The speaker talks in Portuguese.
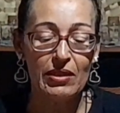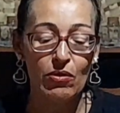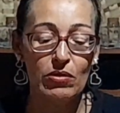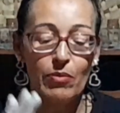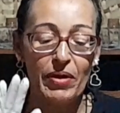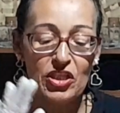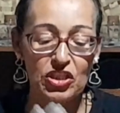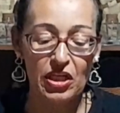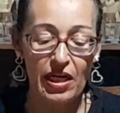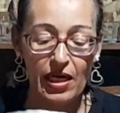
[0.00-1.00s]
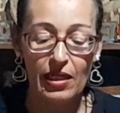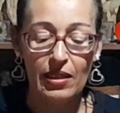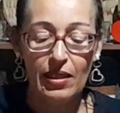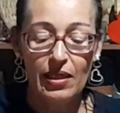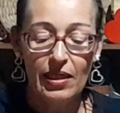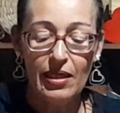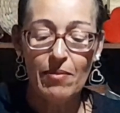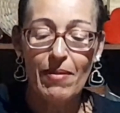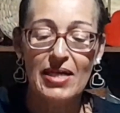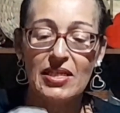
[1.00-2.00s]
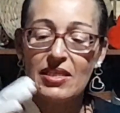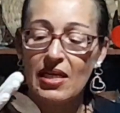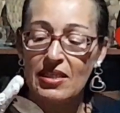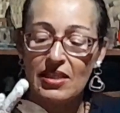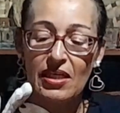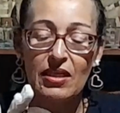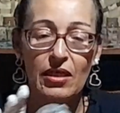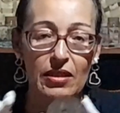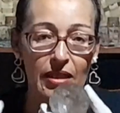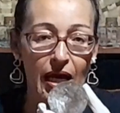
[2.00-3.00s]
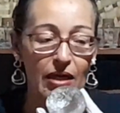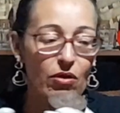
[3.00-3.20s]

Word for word: Então, deu pra encher ela e mais essazinha aqui, tá?